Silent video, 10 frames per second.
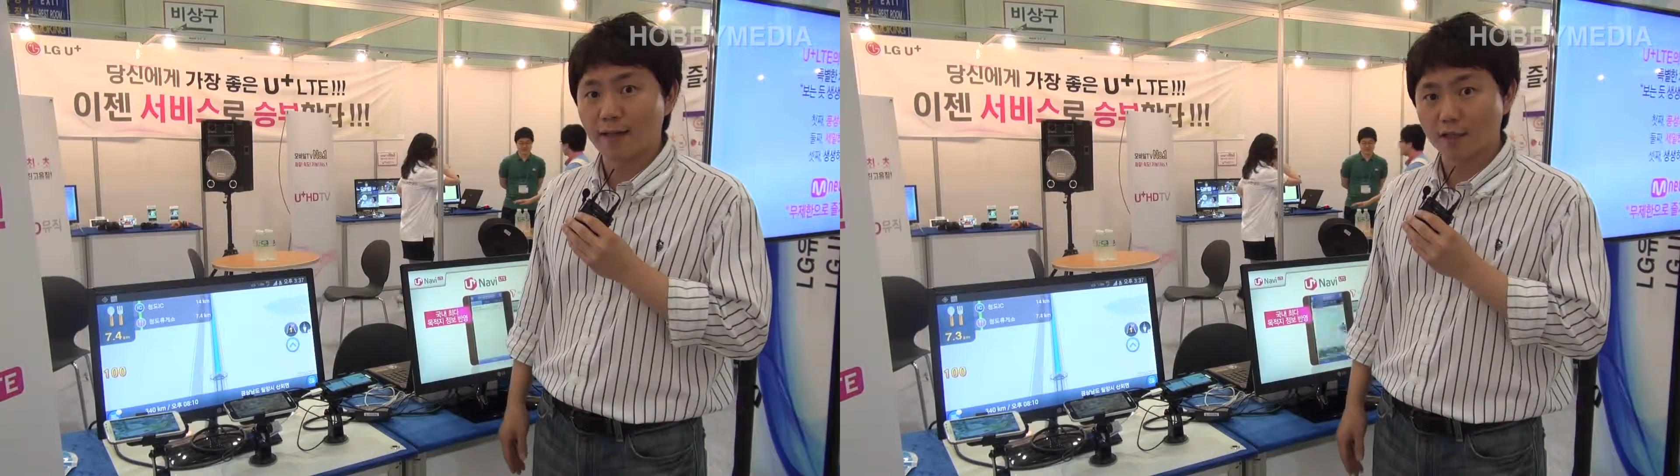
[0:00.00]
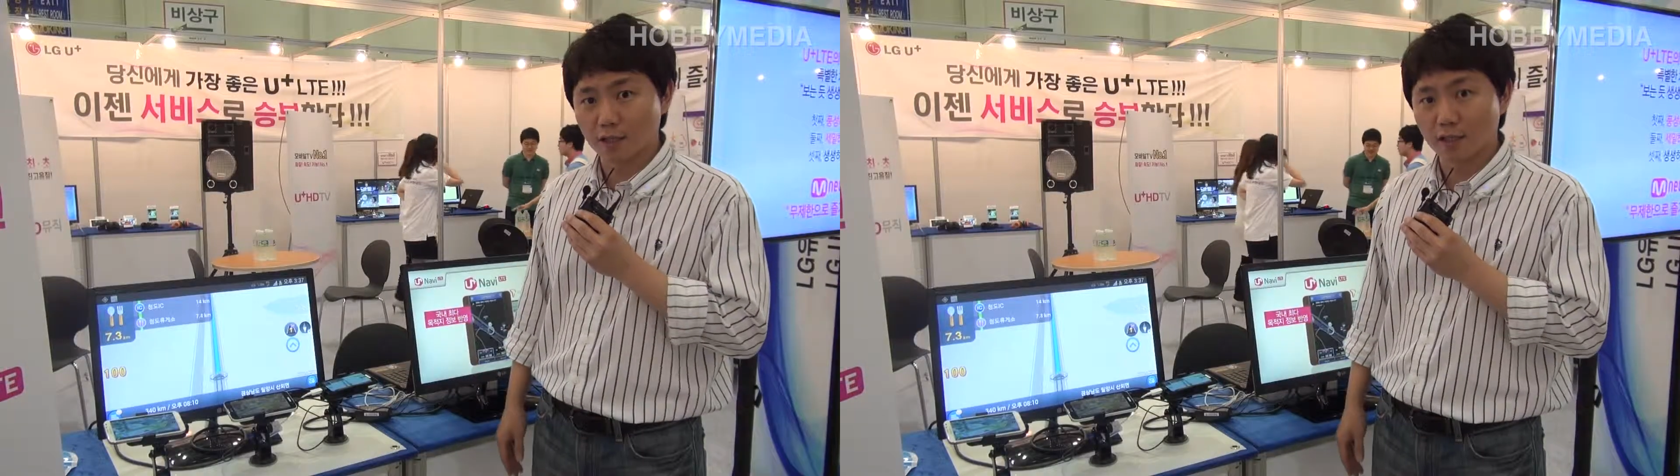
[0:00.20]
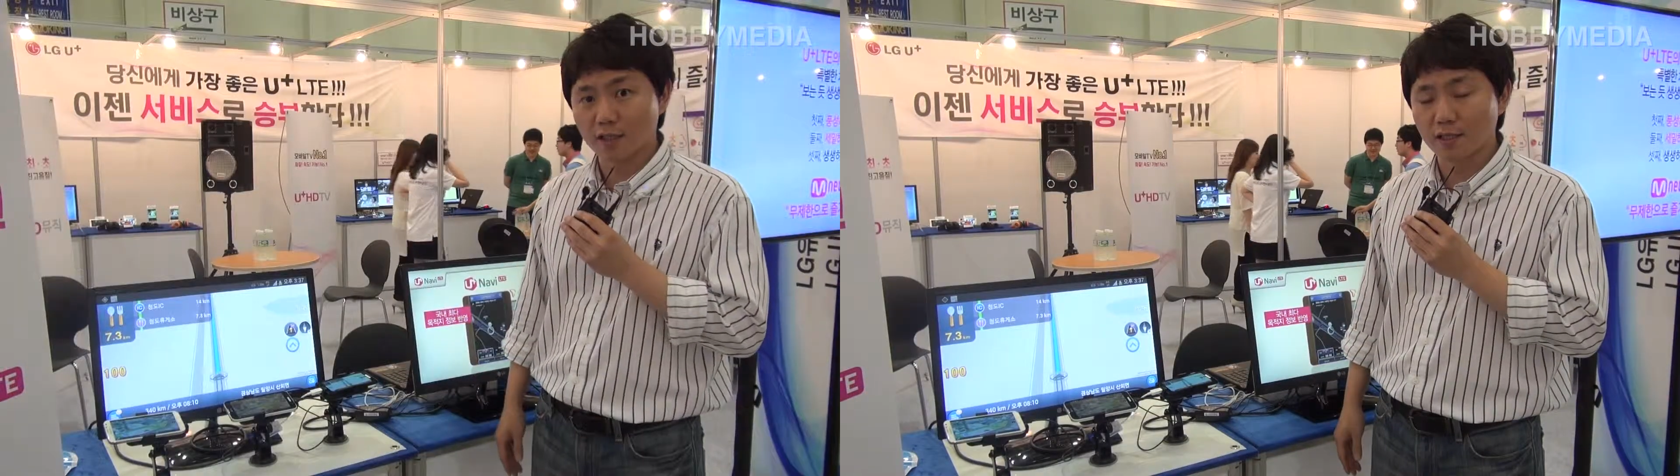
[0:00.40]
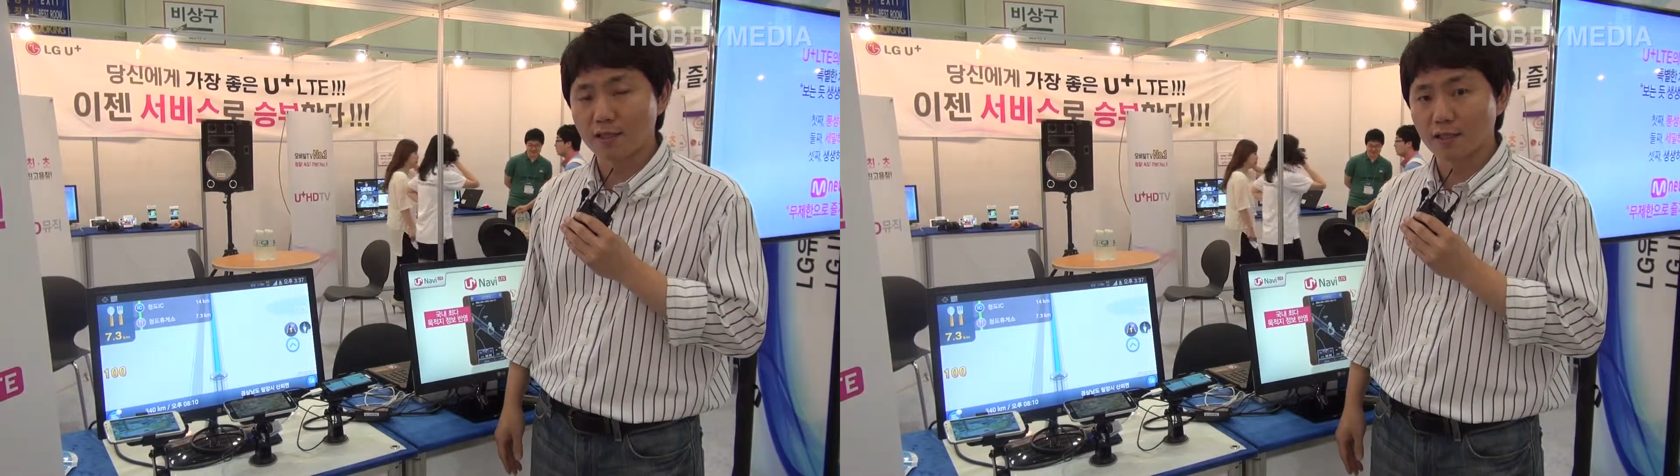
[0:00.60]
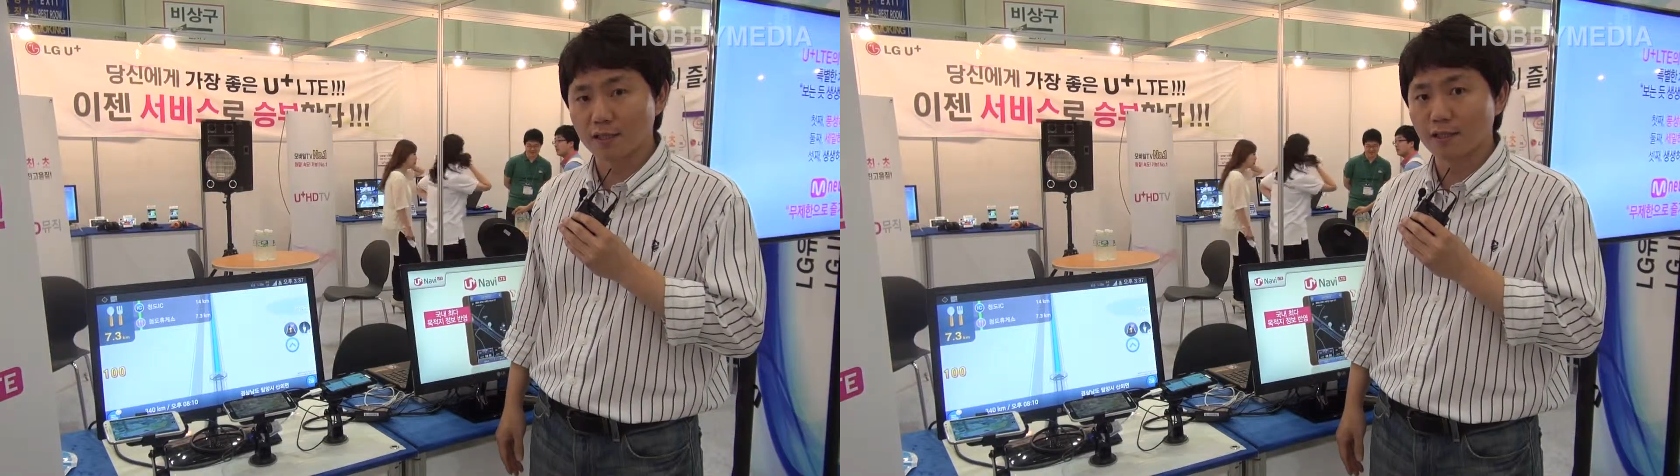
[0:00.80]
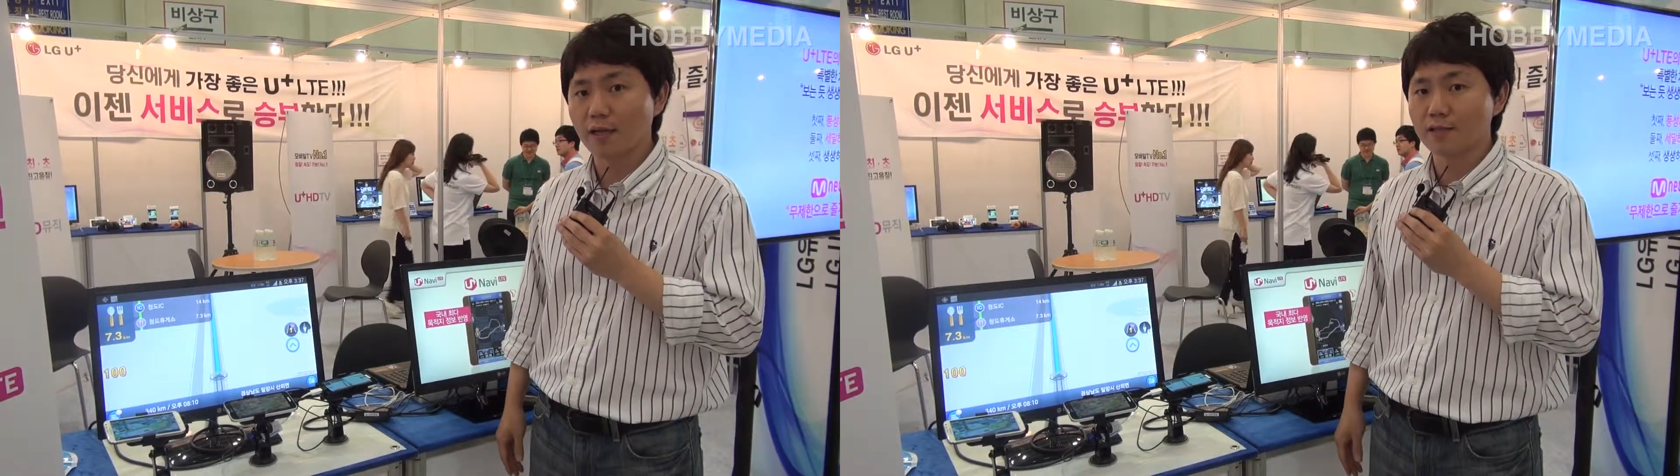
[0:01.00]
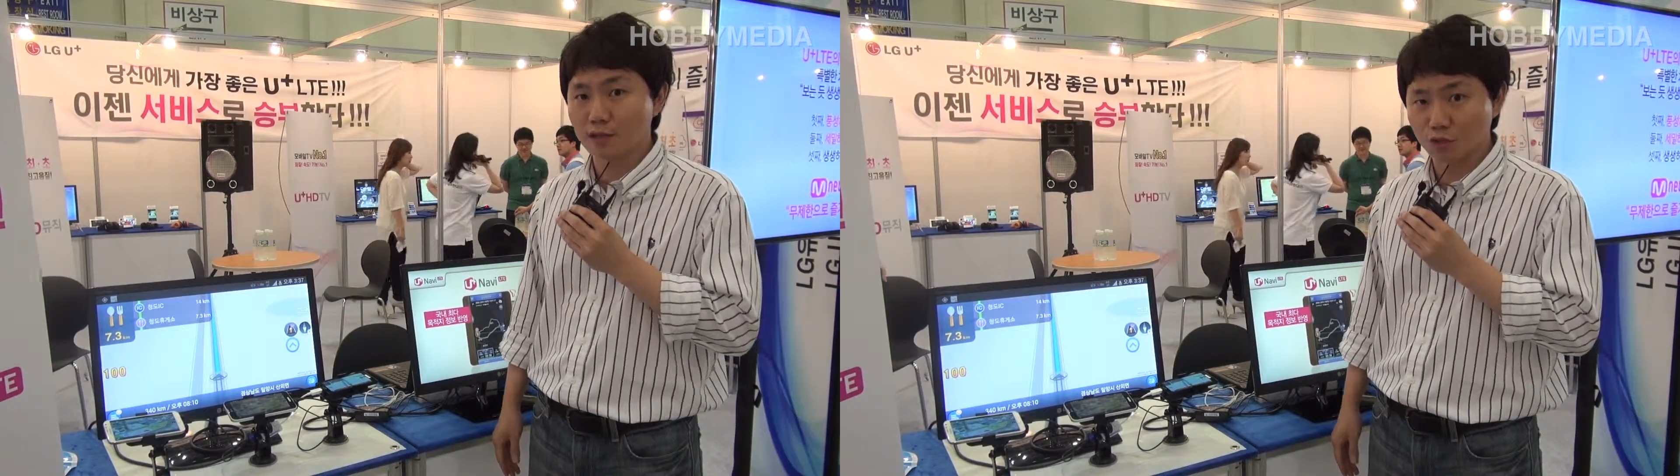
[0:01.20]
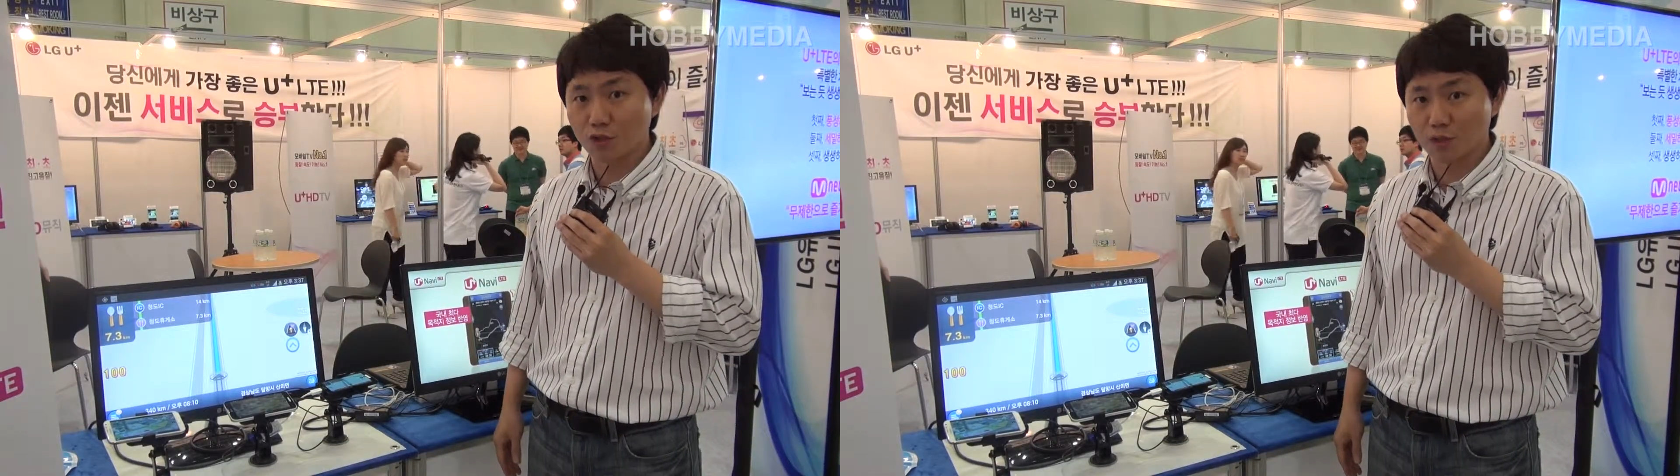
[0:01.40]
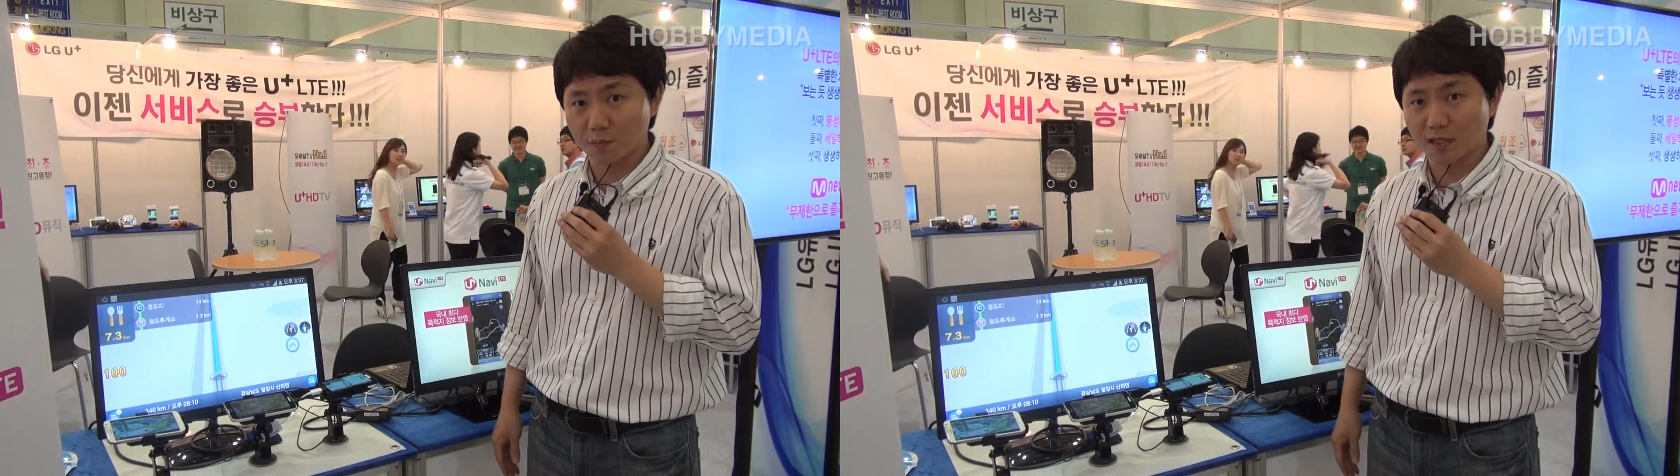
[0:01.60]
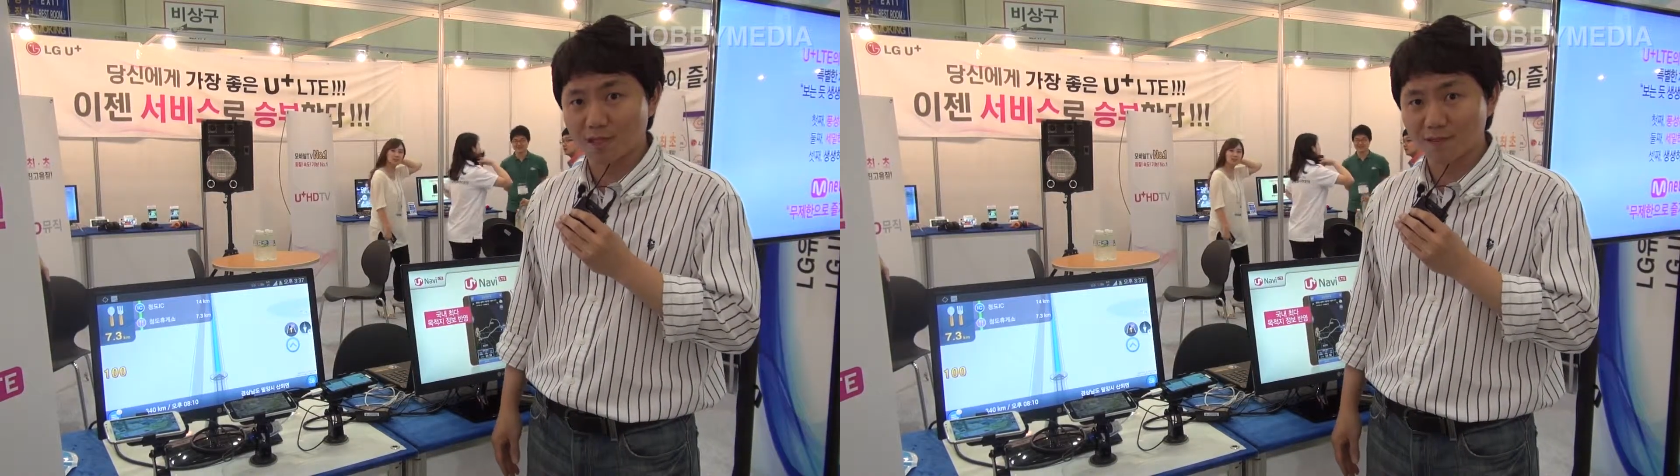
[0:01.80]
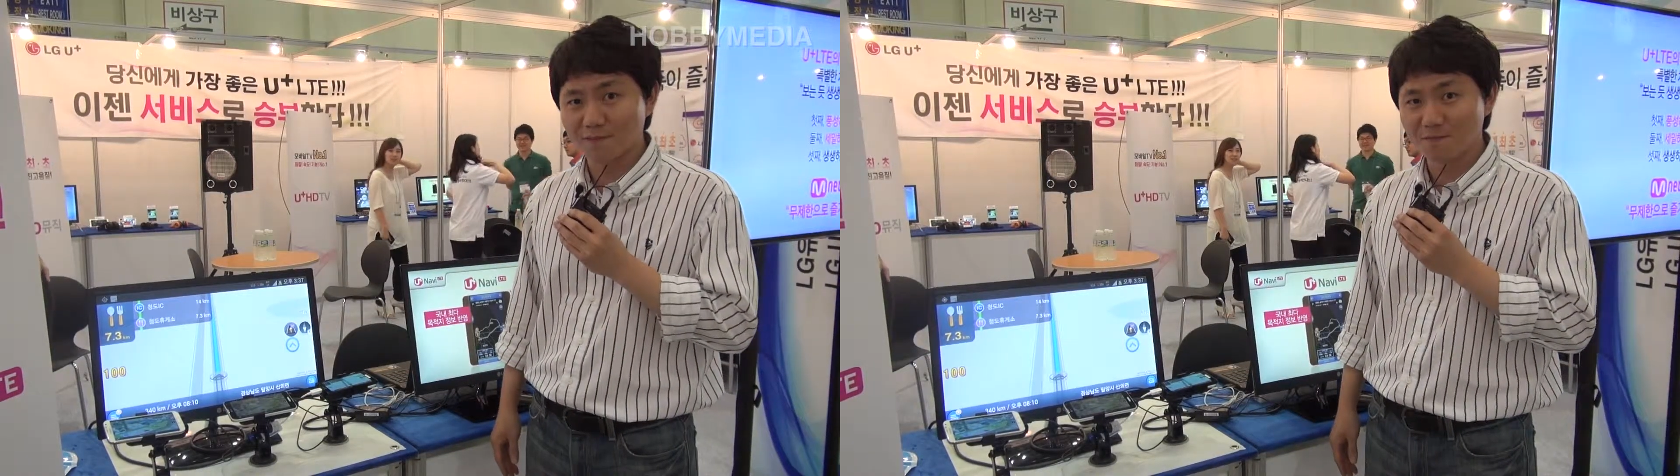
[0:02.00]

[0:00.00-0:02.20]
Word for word: 안전하게 길 안내를 해드릴 수 있습니다.